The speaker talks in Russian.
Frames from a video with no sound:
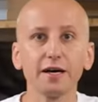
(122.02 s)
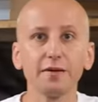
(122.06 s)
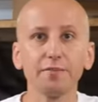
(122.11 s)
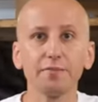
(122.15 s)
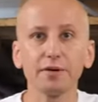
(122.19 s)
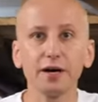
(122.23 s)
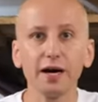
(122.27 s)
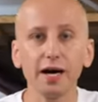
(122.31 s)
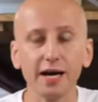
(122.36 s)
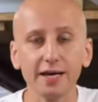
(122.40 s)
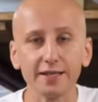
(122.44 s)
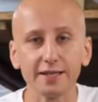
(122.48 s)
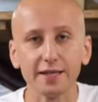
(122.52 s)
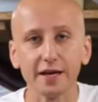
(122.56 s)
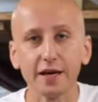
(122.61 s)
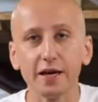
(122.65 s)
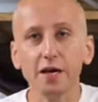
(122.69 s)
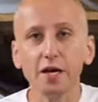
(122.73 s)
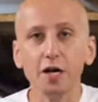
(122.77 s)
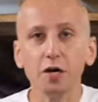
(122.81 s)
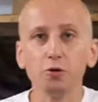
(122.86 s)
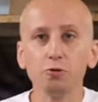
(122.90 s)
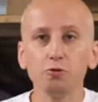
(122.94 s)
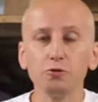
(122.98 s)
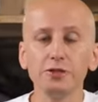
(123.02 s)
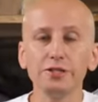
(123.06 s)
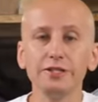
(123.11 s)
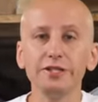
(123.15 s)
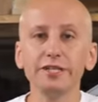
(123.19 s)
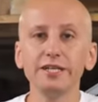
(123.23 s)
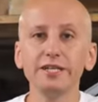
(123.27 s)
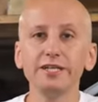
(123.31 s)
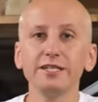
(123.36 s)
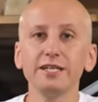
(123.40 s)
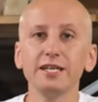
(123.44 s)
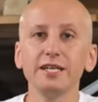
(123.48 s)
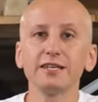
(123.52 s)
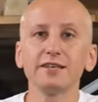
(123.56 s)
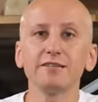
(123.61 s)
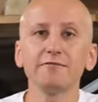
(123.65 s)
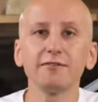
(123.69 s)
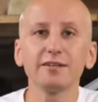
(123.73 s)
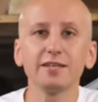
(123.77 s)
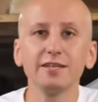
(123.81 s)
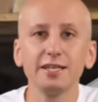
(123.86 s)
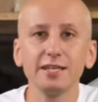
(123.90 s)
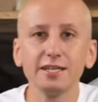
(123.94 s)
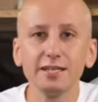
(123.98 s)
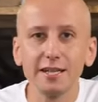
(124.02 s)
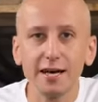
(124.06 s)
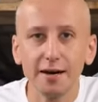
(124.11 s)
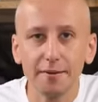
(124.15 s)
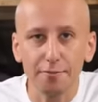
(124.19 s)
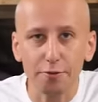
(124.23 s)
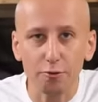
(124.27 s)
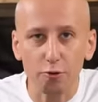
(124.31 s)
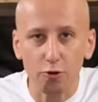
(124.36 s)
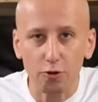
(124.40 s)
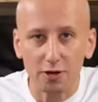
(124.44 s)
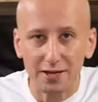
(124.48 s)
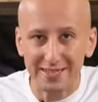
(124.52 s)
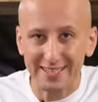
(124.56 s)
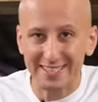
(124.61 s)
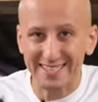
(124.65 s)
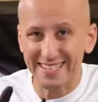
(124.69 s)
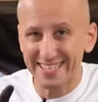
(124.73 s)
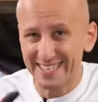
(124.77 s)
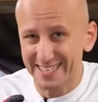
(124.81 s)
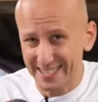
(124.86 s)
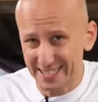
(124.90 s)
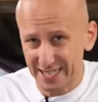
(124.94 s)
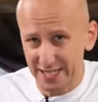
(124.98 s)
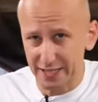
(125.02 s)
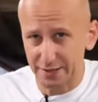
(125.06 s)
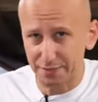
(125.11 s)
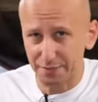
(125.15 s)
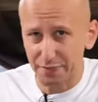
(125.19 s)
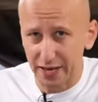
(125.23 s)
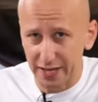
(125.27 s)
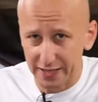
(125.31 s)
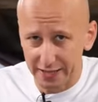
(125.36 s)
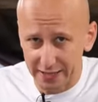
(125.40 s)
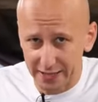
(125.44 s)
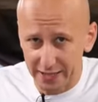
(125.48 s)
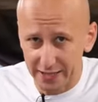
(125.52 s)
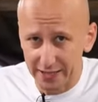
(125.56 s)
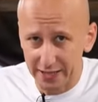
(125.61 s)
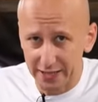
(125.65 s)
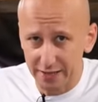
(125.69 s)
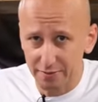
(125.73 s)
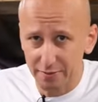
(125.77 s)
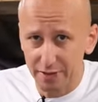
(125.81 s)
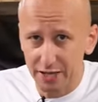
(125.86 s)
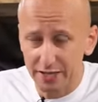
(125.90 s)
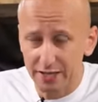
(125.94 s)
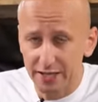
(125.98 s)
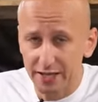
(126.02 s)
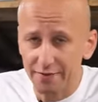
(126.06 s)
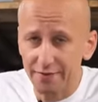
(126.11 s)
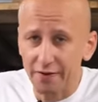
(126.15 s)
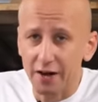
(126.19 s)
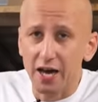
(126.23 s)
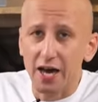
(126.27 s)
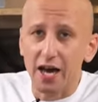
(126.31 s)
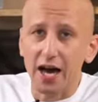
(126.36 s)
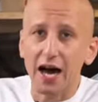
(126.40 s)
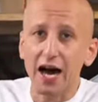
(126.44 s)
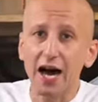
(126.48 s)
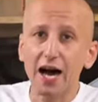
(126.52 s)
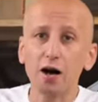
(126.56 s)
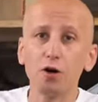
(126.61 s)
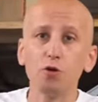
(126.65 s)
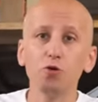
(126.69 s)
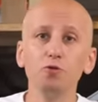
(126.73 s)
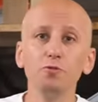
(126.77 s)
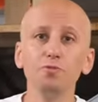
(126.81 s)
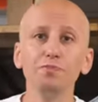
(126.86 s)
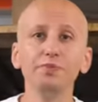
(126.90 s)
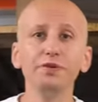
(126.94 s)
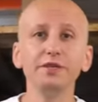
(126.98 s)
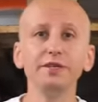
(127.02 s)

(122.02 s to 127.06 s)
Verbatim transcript: собрата. У дизельного длина блока 35 сантиметров, а у